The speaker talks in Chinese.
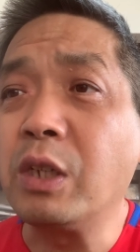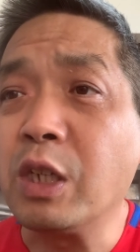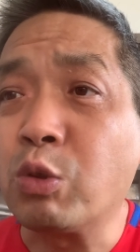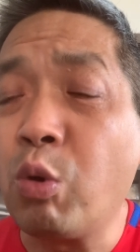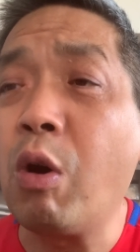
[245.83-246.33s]
能
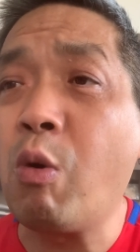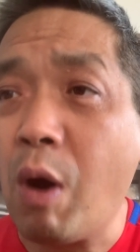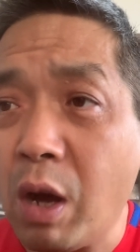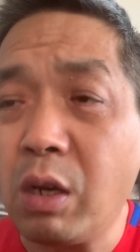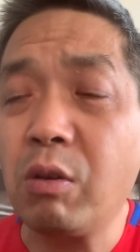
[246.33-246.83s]
给拖
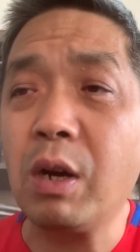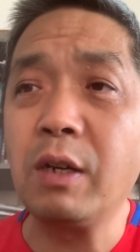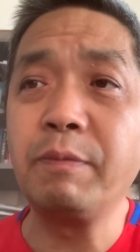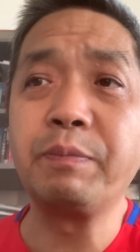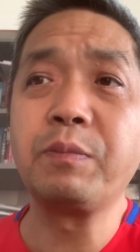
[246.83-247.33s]
黄了
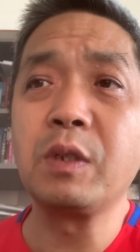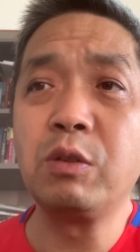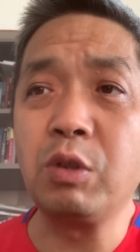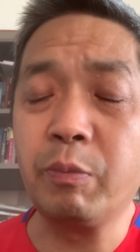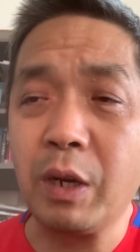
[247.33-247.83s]
啊，
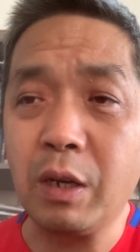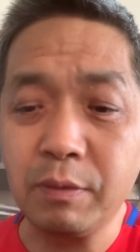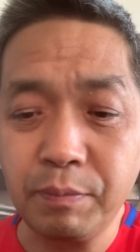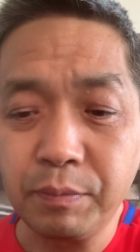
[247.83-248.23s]
对吧？